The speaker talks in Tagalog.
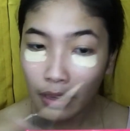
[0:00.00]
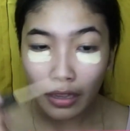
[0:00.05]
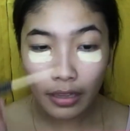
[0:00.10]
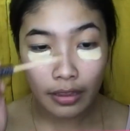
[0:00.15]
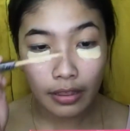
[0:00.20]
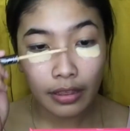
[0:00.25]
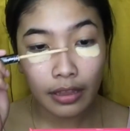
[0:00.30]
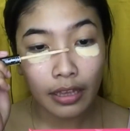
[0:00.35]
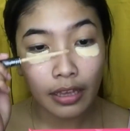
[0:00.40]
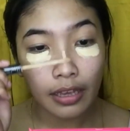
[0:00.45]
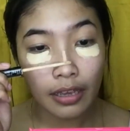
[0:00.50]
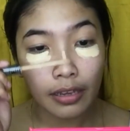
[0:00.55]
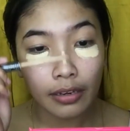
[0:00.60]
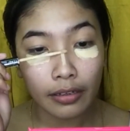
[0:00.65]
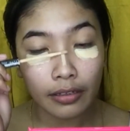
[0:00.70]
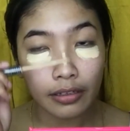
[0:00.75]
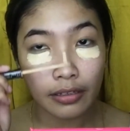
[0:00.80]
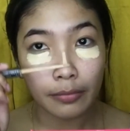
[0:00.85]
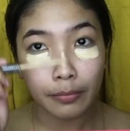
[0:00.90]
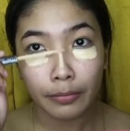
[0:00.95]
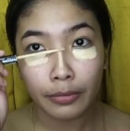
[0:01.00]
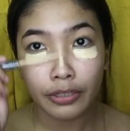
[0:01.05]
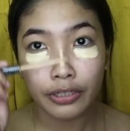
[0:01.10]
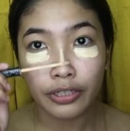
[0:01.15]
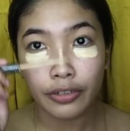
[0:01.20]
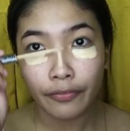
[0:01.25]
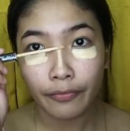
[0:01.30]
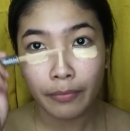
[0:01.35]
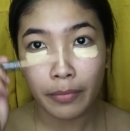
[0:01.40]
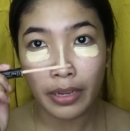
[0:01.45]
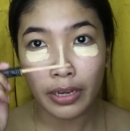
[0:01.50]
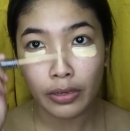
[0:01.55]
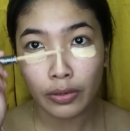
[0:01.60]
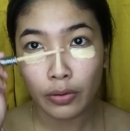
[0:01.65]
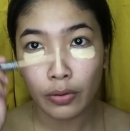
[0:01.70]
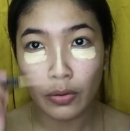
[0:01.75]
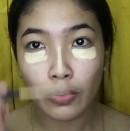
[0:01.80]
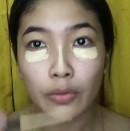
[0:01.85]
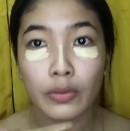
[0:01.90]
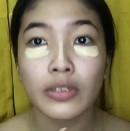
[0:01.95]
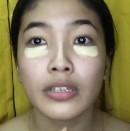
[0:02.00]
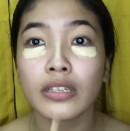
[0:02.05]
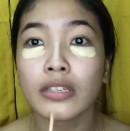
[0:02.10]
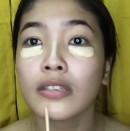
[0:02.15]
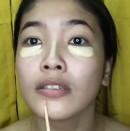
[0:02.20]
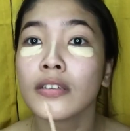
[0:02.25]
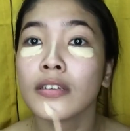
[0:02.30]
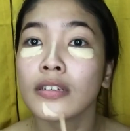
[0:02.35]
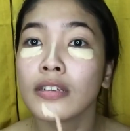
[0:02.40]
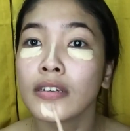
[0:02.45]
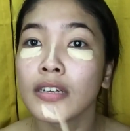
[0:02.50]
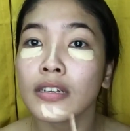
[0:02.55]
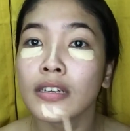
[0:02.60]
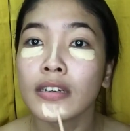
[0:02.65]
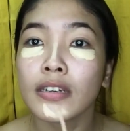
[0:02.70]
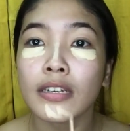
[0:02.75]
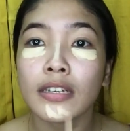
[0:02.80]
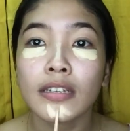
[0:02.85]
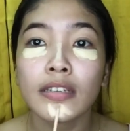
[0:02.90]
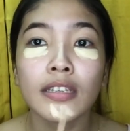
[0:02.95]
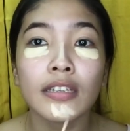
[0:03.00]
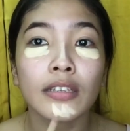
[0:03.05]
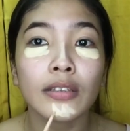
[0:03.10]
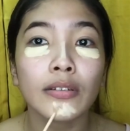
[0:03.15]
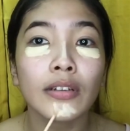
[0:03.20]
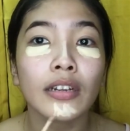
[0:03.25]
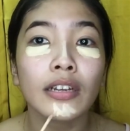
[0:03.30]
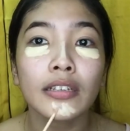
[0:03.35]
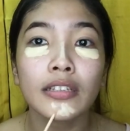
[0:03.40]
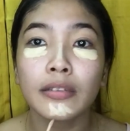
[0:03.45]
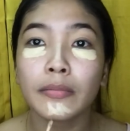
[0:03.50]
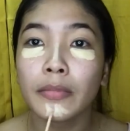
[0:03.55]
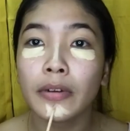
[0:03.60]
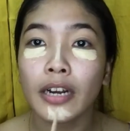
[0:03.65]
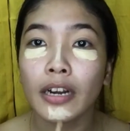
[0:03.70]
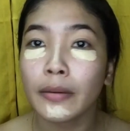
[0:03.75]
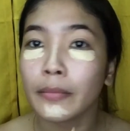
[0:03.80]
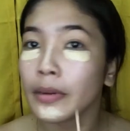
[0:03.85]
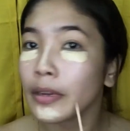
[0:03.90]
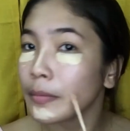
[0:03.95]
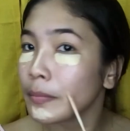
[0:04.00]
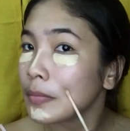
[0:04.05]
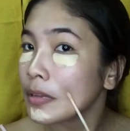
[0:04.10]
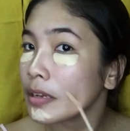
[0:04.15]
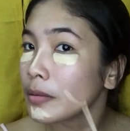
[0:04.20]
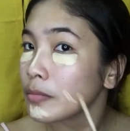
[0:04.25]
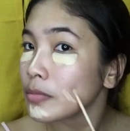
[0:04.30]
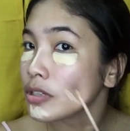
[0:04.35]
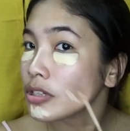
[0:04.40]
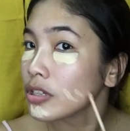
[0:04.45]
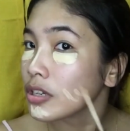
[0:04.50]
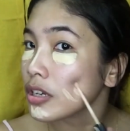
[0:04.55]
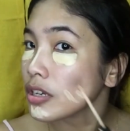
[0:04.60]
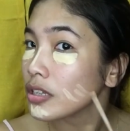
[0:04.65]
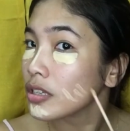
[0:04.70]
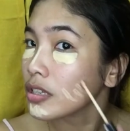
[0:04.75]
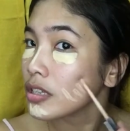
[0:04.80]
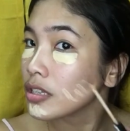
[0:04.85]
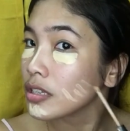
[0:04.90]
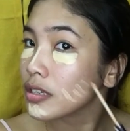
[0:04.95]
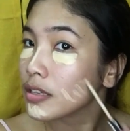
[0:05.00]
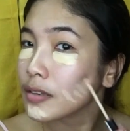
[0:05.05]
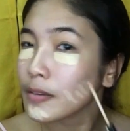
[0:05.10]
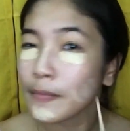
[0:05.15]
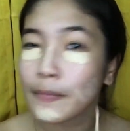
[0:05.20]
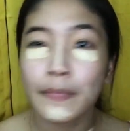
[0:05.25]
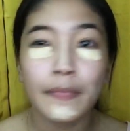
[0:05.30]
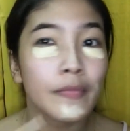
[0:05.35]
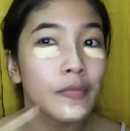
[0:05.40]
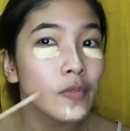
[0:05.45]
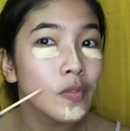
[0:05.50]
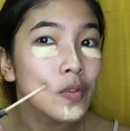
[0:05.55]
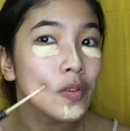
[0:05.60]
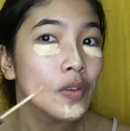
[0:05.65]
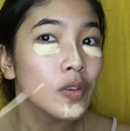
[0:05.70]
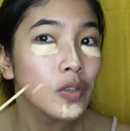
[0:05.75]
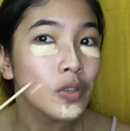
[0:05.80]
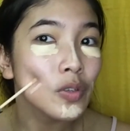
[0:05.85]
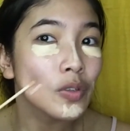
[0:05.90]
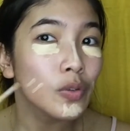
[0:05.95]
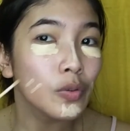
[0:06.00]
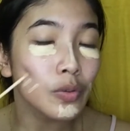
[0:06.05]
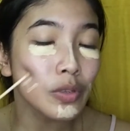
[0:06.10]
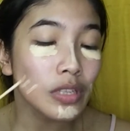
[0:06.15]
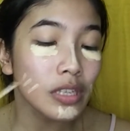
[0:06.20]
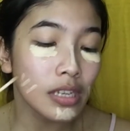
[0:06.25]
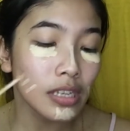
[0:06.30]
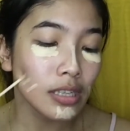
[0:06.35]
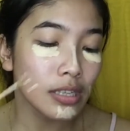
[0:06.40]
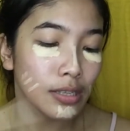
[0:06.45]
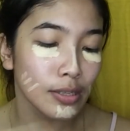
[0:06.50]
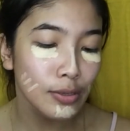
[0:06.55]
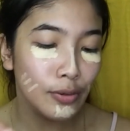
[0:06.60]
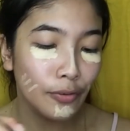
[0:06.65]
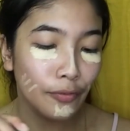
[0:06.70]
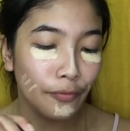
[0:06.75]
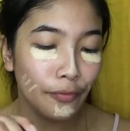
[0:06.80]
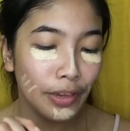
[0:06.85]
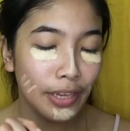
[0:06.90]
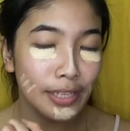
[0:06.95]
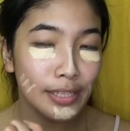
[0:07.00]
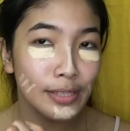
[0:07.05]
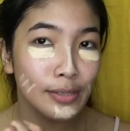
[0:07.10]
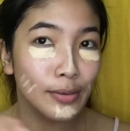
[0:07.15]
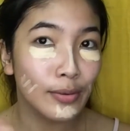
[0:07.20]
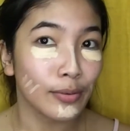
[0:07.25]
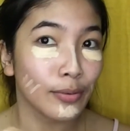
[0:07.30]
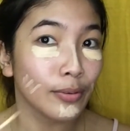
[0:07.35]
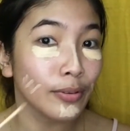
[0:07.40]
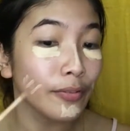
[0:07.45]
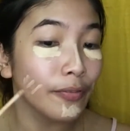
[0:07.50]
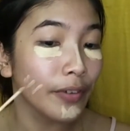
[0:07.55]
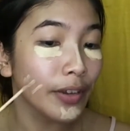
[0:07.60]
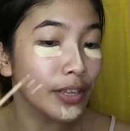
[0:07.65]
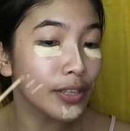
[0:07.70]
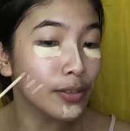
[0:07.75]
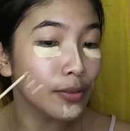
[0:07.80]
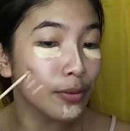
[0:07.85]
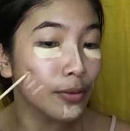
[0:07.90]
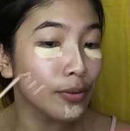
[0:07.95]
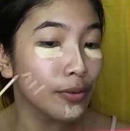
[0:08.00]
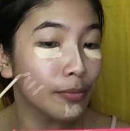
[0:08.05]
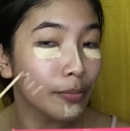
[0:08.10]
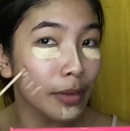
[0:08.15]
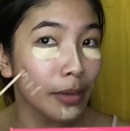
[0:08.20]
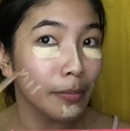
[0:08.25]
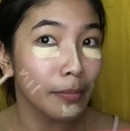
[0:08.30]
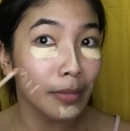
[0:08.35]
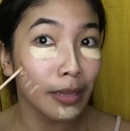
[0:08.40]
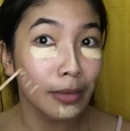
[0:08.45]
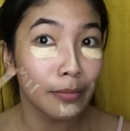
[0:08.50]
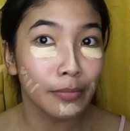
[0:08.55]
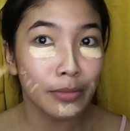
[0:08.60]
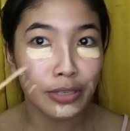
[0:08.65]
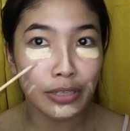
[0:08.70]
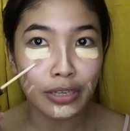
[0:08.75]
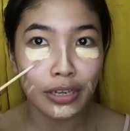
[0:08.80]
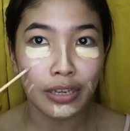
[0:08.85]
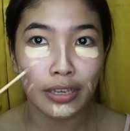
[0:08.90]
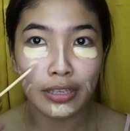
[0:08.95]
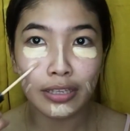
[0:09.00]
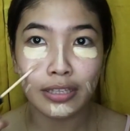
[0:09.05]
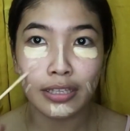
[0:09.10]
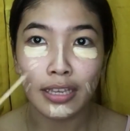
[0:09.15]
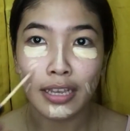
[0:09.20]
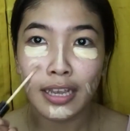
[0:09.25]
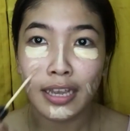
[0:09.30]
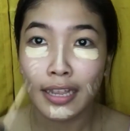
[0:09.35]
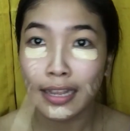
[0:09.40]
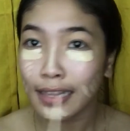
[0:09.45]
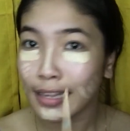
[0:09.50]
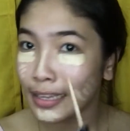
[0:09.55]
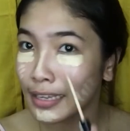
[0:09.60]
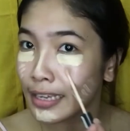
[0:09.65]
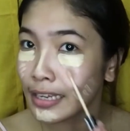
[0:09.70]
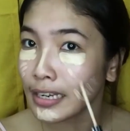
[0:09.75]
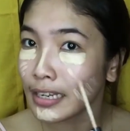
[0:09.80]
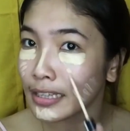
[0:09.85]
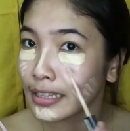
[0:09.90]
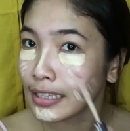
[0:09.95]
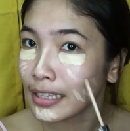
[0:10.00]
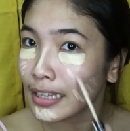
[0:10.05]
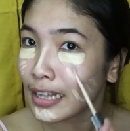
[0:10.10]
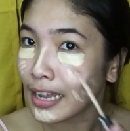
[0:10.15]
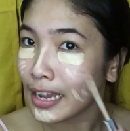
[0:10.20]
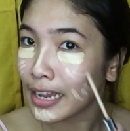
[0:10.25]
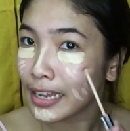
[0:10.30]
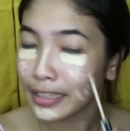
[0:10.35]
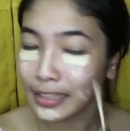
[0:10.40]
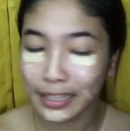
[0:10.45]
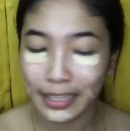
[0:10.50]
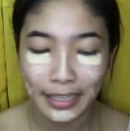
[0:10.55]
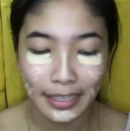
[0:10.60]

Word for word: And then, on the bridge of my nose. Dito lang sa mga may blemishes. So, since yung face, full face ko yung may blemishes, lagyan natin lahat